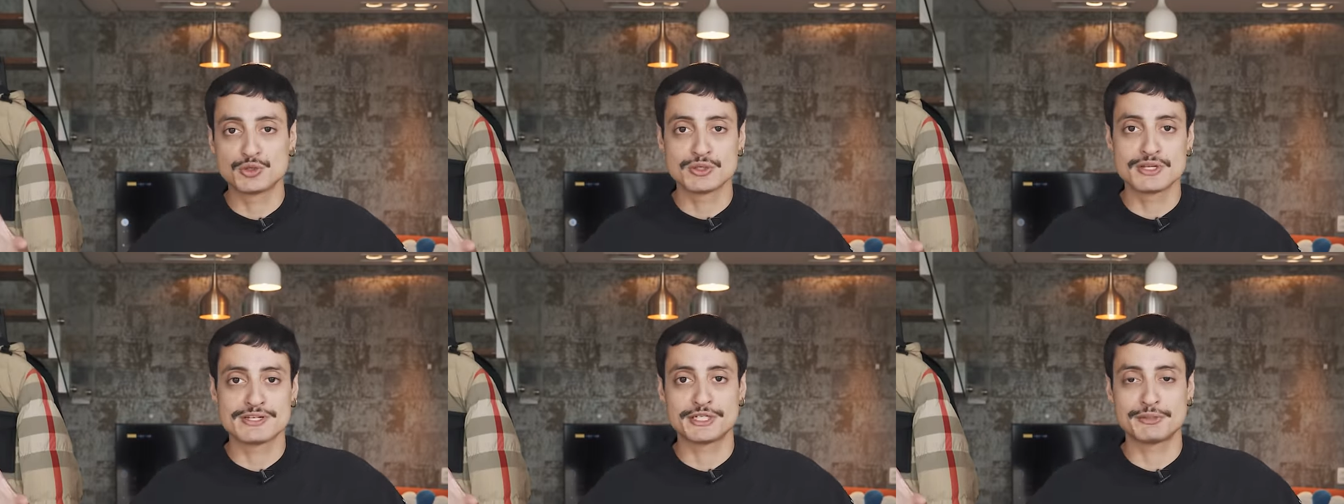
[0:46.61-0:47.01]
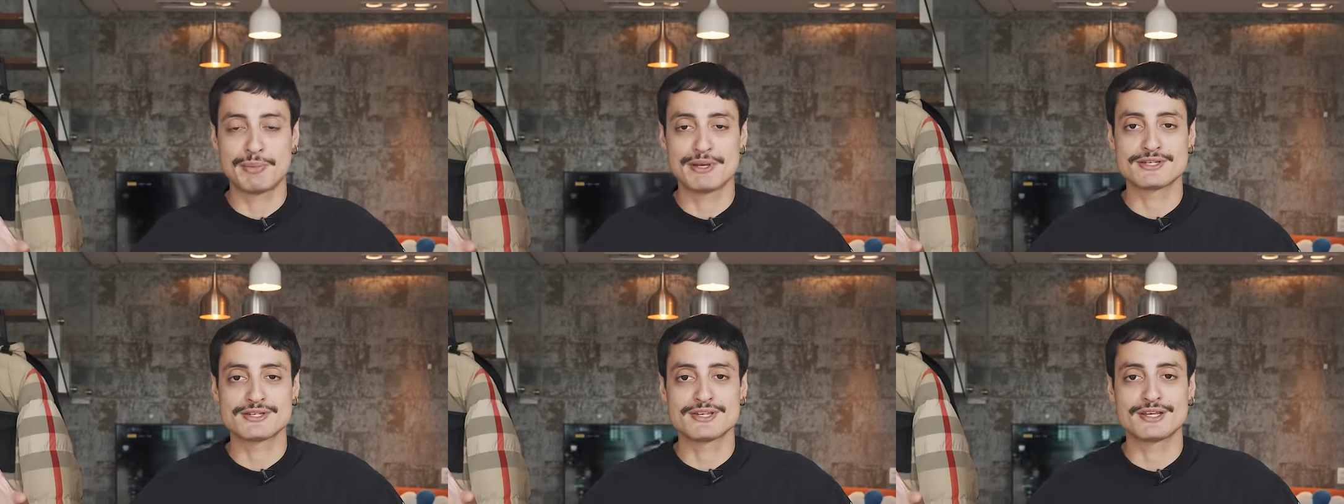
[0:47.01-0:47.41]
todas as
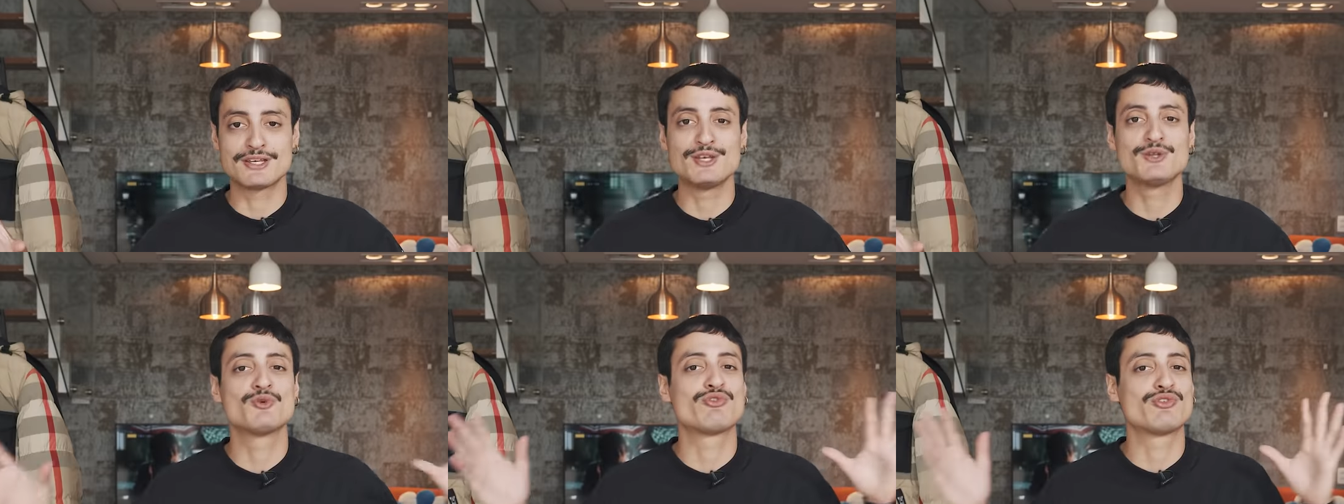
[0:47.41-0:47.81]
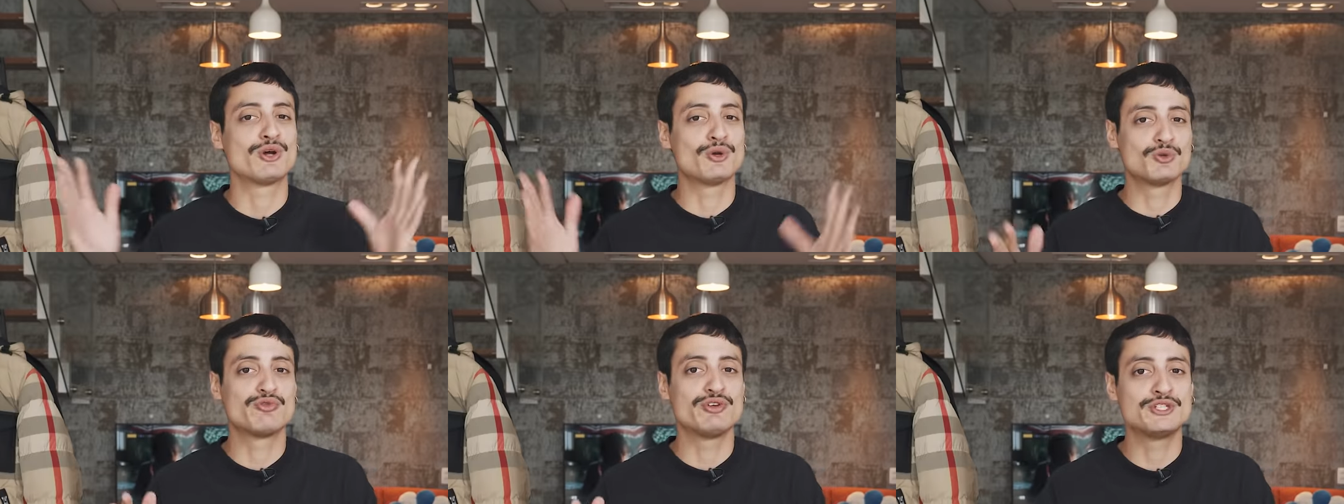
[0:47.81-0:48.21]
peças aqui e no
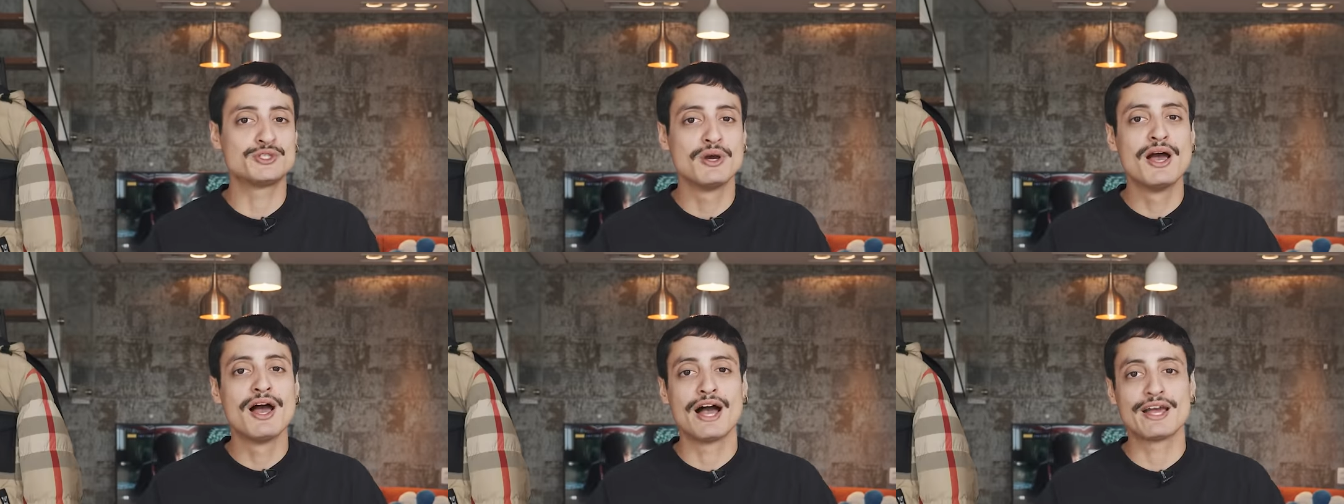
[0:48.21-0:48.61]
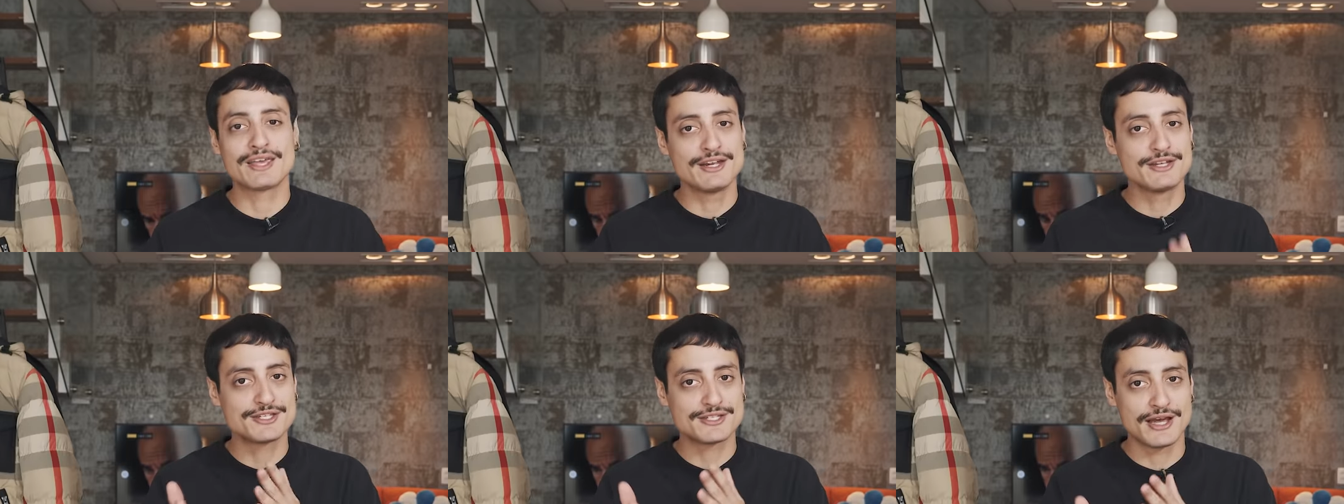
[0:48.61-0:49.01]
final do vídeo
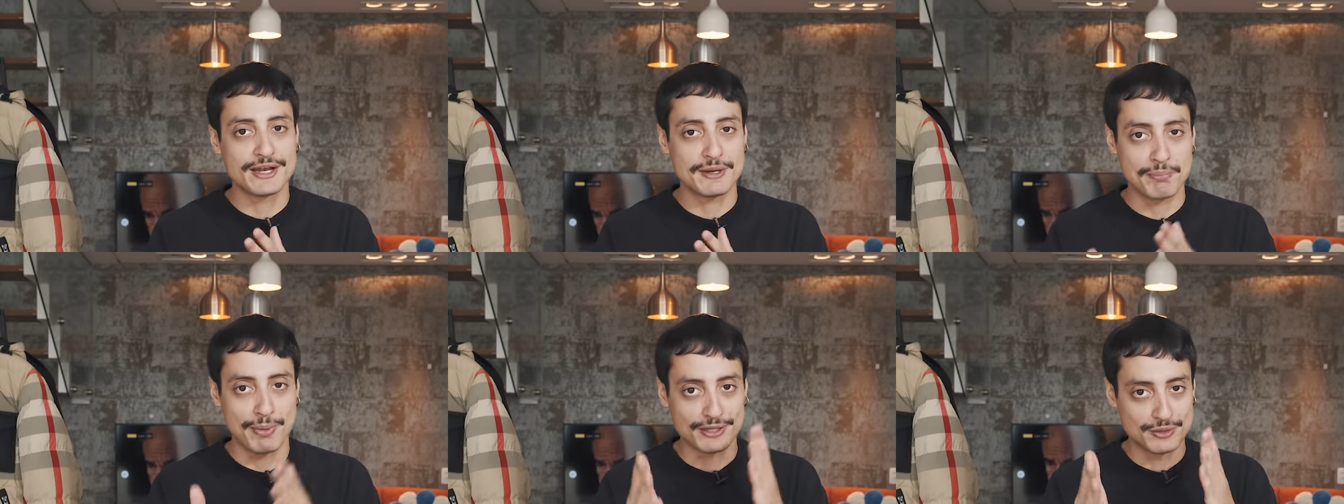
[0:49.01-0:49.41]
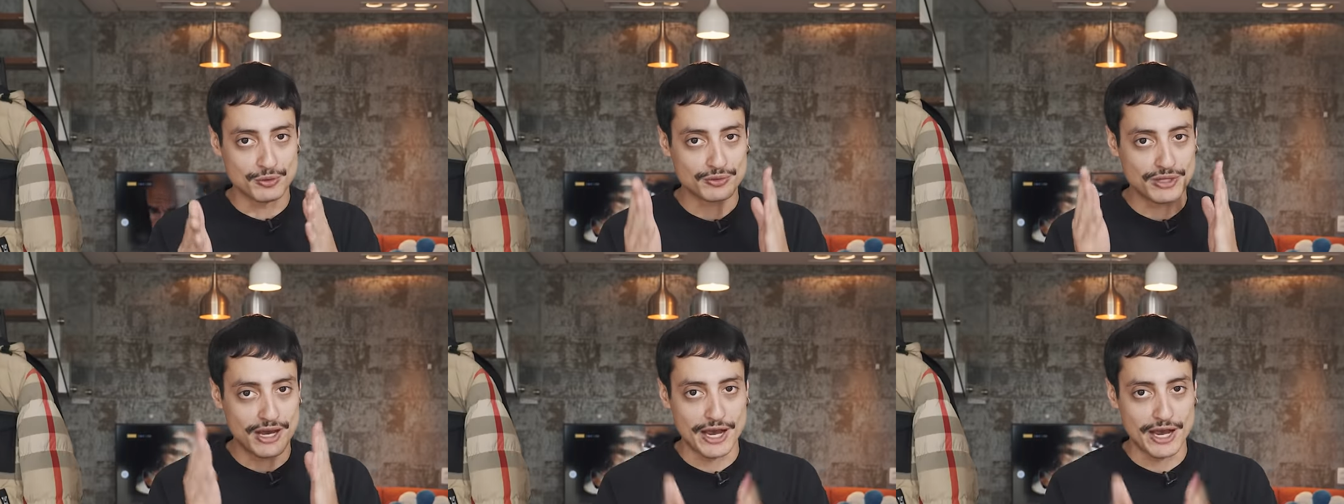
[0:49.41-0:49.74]
aquele styling padrão da